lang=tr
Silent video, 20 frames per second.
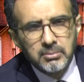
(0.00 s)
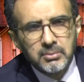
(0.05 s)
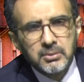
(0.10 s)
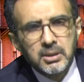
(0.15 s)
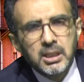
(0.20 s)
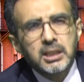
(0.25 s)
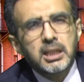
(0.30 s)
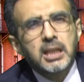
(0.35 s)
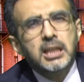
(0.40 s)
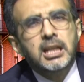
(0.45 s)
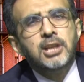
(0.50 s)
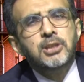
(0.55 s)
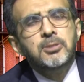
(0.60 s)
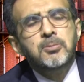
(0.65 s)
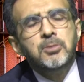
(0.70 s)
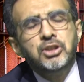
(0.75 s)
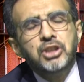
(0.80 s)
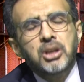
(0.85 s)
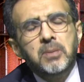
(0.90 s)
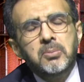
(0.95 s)
ya da
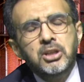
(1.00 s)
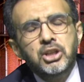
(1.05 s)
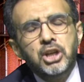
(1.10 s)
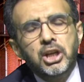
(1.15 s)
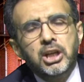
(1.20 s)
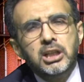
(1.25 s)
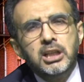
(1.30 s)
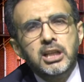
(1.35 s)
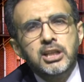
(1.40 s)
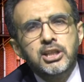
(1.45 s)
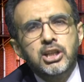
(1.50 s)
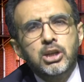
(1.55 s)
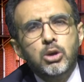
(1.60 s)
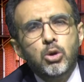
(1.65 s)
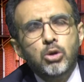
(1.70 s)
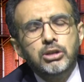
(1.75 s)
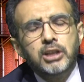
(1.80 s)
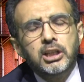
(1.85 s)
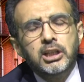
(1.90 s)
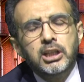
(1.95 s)
geçmişte bir şekilde
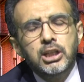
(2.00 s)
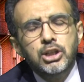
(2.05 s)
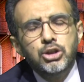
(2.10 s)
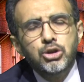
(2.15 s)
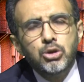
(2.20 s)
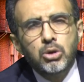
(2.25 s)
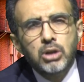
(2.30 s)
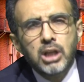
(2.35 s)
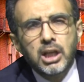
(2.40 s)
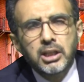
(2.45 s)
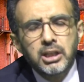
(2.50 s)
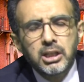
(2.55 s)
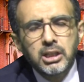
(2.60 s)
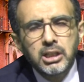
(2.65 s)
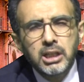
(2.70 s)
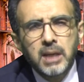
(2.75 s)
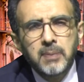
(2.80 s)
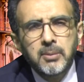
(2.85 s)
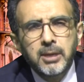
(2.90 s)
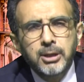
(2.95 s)
sigorta girişi
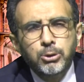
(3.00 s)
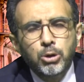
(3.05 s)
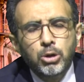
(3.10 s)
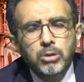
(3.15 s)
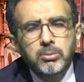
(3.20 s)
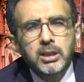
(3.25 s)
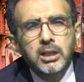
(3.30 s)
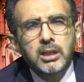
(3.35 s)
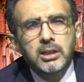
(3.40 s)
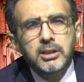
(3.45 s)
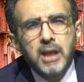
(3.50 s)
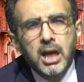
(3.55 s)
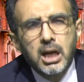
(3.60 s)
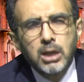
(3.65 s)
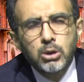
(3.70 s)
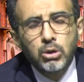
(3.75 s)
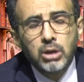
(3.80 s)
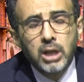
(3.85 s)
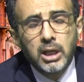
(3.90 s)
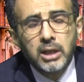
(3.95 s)
olanların emekli olmaları daha
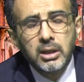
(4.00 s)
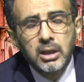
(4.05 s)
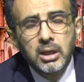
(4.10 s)
kolay.